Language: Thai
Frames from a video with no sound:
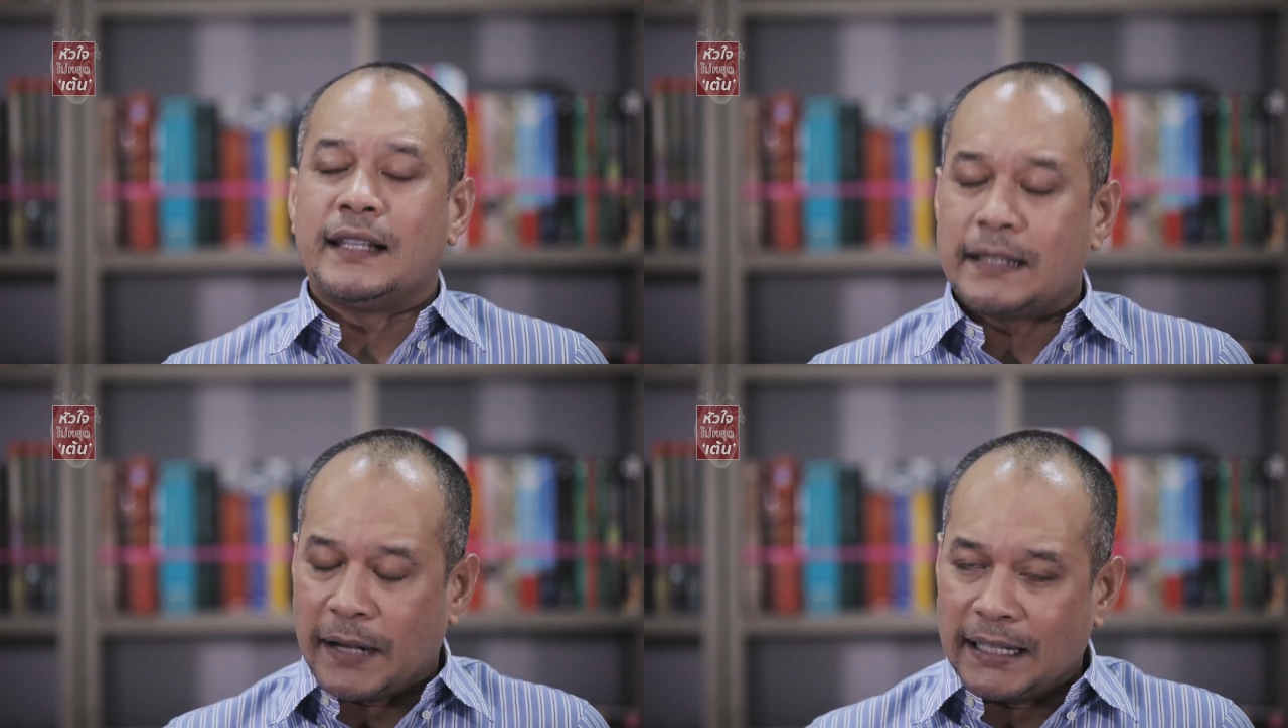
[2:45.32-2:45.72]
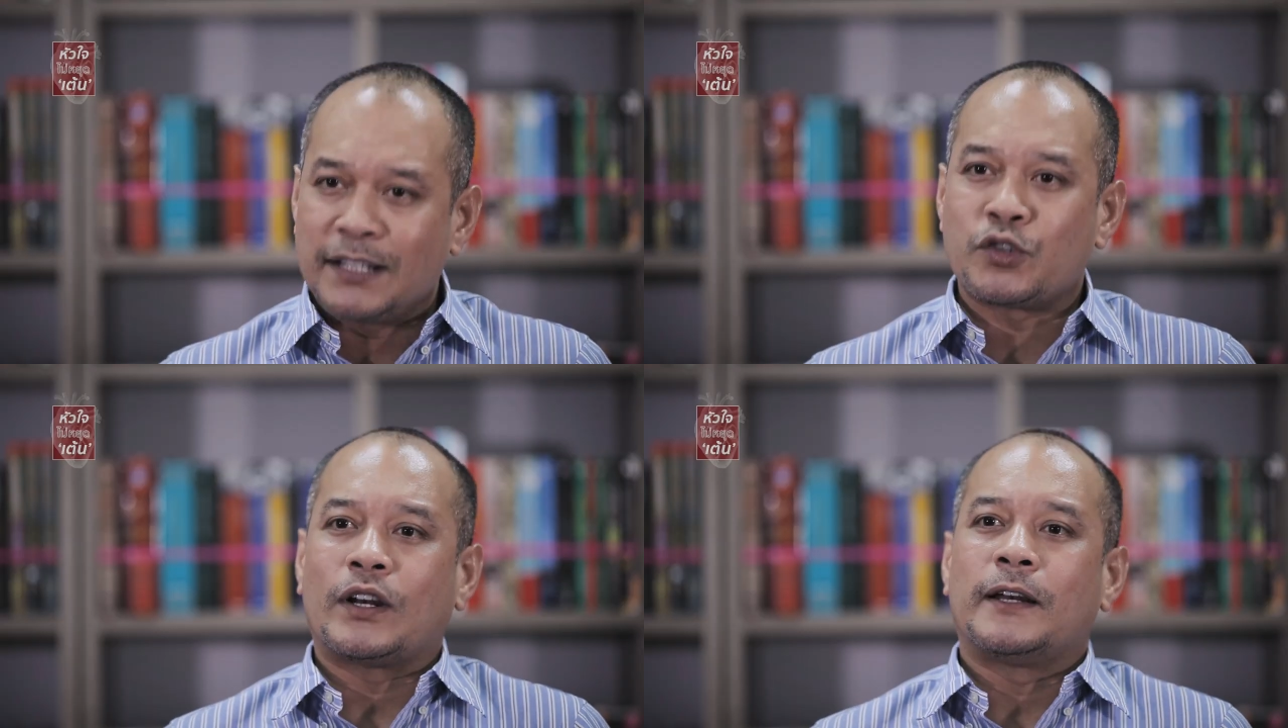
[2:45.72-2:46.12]
ที่สำคัญ
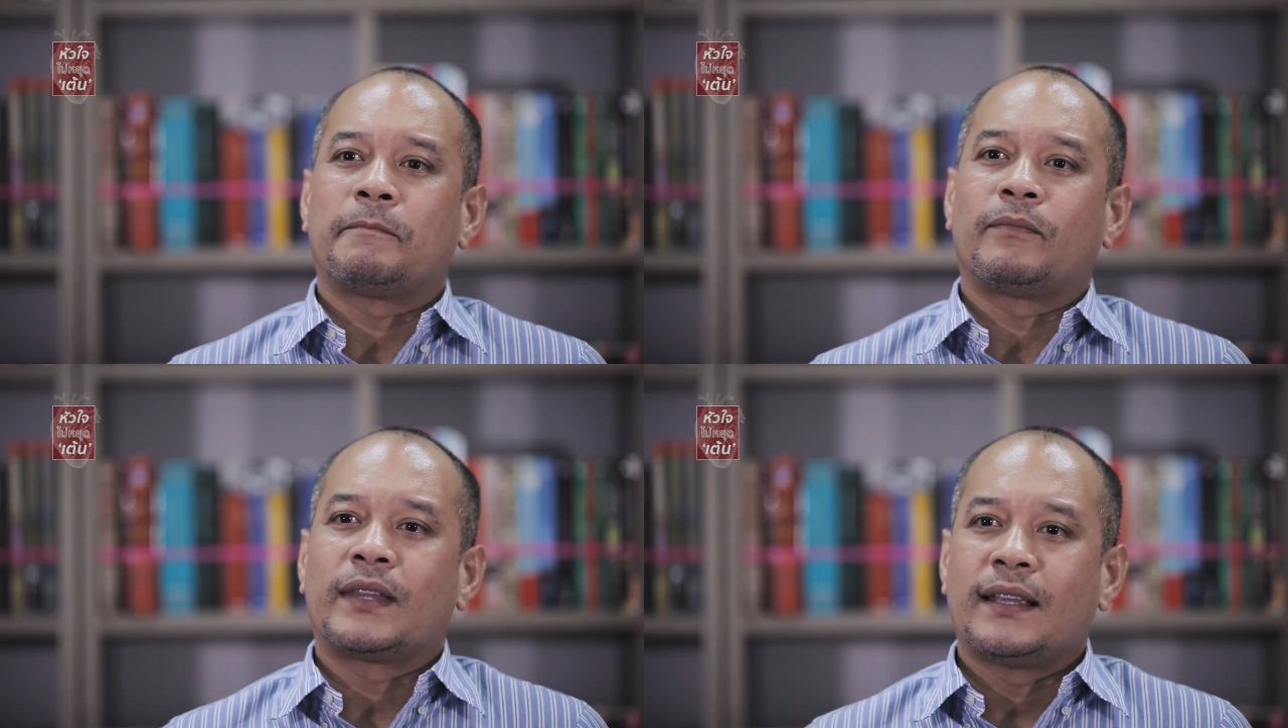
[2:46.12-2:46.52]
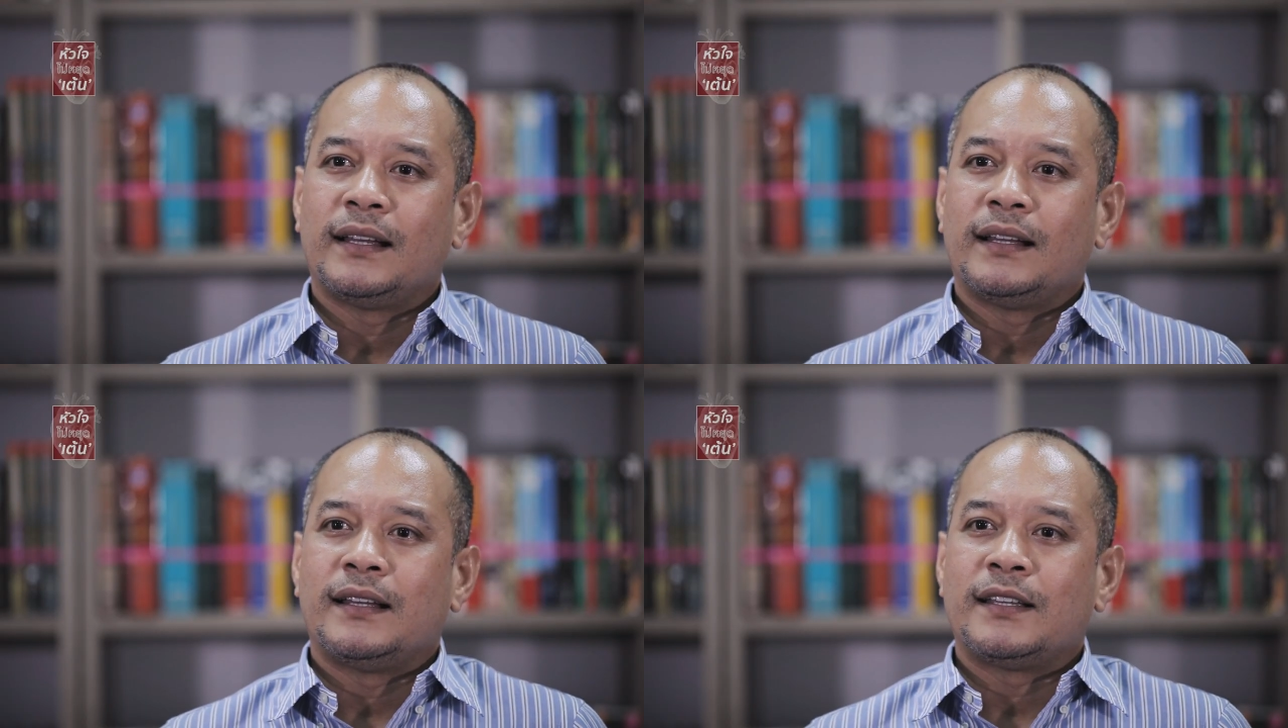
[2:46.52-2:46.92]
ที่สุด
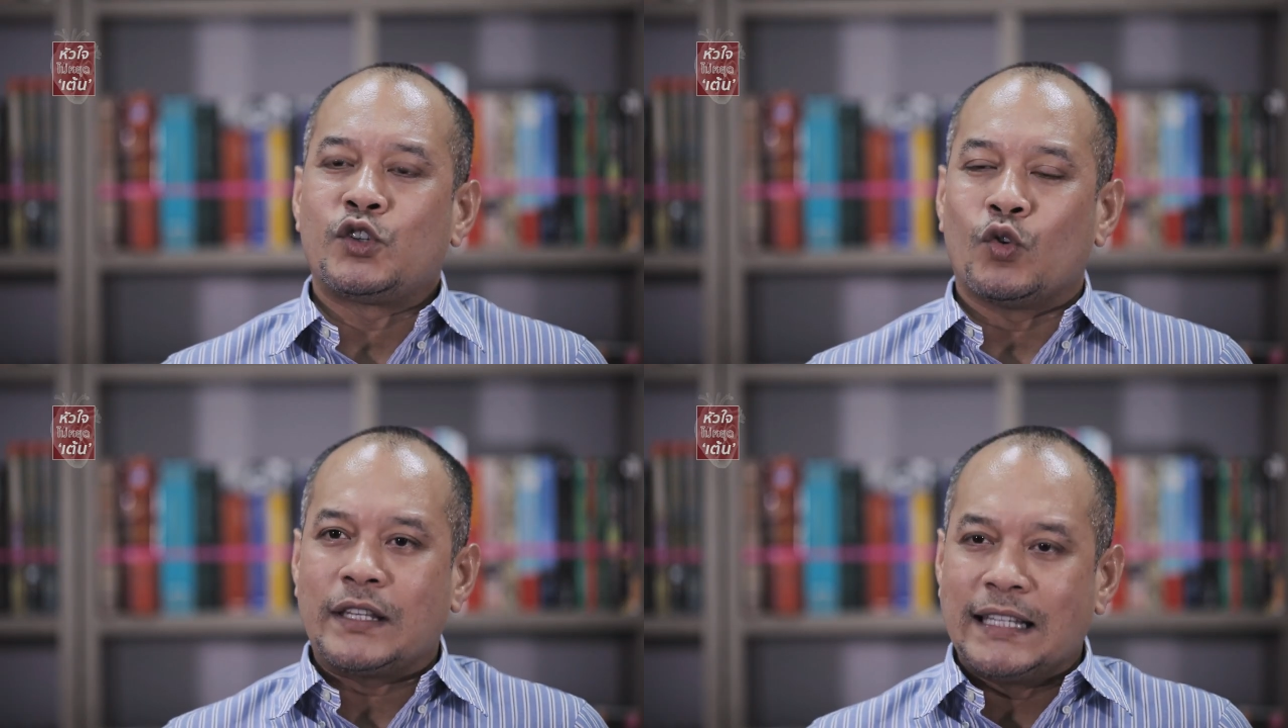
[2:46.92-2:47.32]
จุด